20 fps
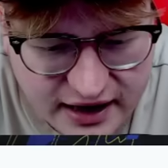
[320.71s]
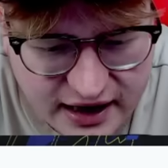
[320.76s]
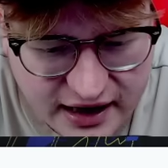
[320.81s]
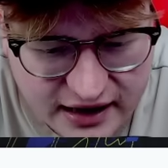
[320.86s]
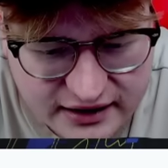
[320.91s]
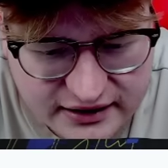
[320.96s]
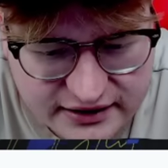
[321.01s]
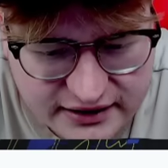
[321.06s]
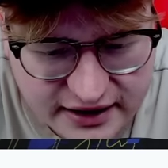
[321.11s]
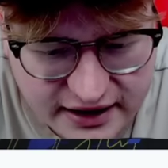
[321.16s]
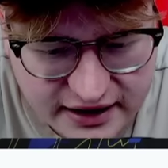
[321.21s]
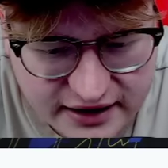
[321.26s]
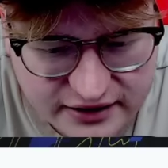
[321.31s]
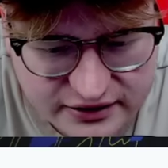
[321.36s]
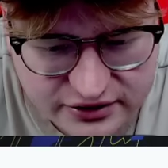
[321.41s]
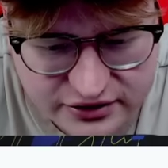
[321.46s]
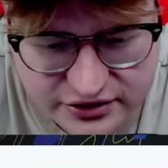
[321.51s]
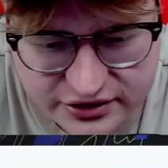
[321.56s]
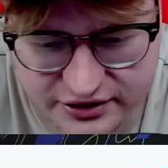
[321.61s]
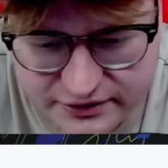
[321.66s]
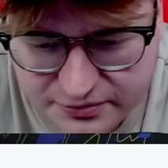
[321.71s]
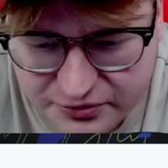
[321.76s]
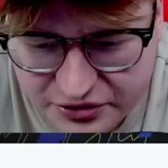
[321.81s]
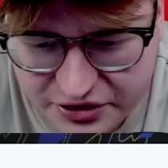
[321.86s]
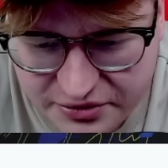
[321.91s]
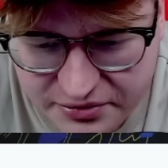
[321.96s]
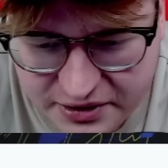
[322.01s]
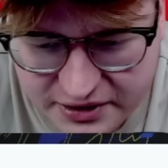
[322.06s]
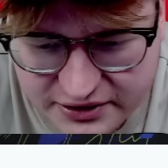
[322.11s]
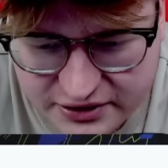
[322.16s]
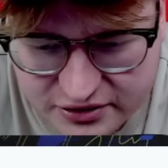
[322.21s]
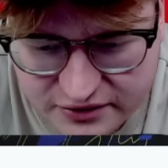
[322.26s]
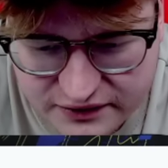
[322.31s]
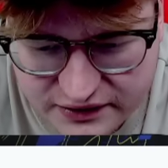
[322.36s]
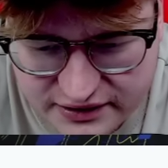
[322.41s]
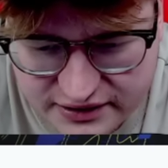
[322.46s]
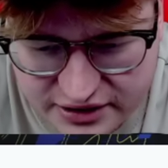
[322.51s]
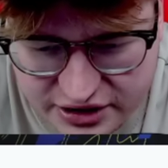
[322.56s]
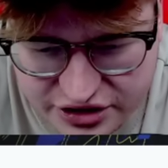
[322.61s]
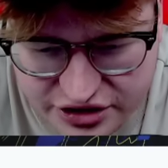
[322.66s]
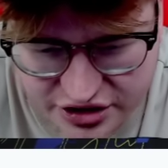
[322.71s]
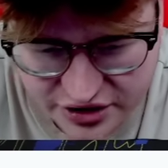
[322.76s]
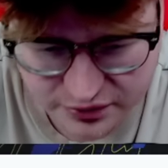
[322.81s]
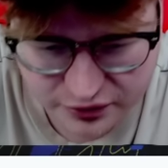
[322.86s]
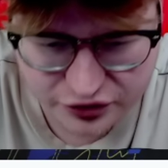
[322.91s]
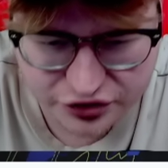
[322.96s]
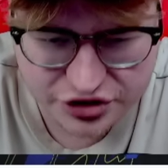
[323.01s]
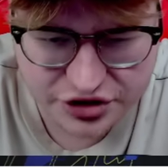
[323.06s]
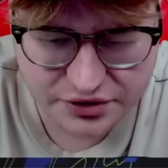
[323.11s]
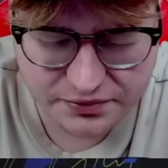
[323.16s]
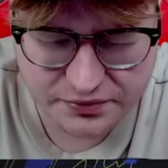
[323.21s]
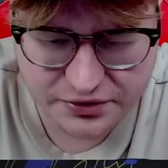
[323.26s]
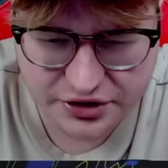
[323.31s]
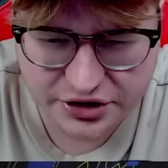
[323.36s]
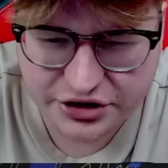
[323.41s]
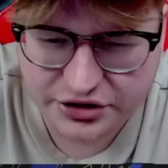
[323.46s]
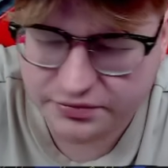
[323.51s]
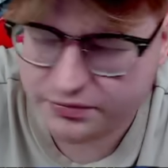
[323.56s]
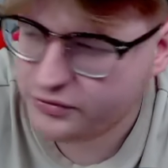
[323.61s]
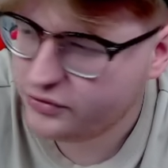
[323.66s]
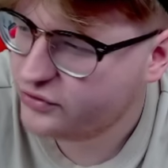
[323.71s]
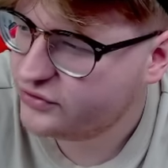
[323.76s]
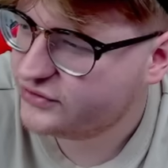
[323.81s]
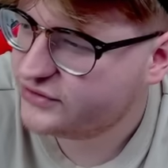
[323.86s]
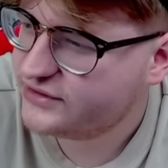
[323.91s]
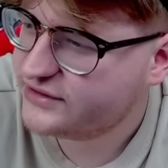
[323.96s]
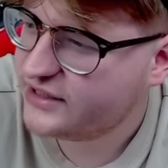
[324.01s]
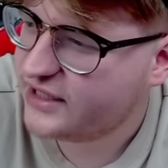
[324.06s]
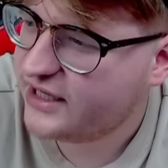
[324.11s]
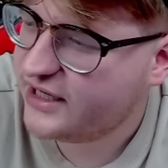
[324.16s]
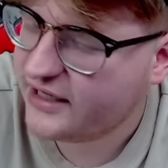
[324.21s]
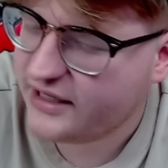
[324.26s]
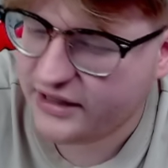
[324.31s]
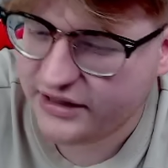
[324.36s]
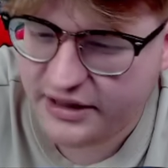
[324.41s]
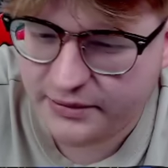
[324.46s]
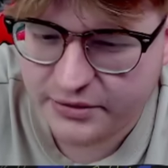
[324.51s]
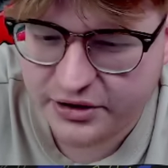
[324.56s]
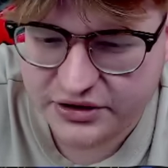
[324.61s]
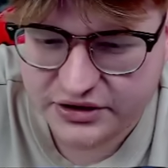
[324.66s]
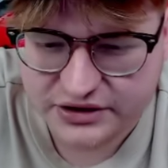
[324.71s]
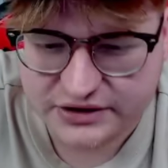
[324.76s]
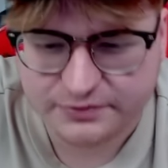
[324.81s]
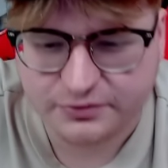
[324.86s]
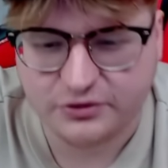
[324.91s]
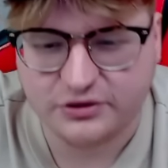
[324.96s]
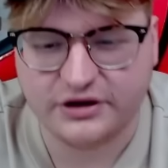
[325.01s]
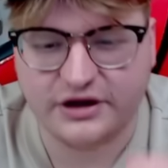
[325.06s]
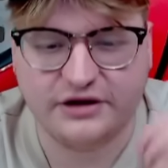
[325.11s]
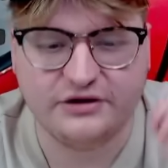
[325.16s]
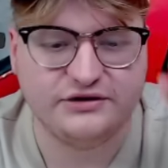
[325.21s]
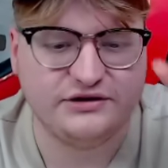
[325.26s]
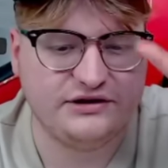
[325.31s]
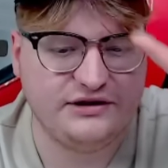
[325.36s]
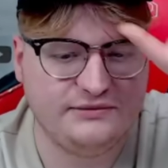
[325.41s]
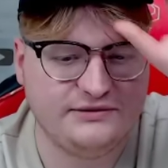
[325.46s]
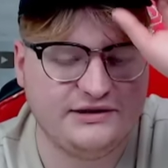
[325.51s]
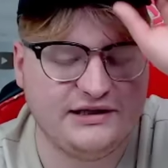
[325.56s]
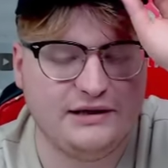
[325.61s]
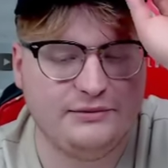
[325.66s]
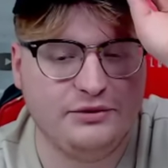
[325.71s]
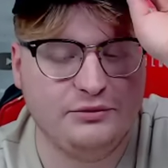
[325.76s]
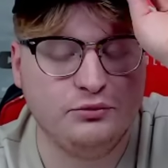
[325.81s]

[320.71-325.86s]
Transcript: Ale te, no to jest po niemiecku, więc też nie może być, bo Sahara nie ma nic wspólnego z Niemcami.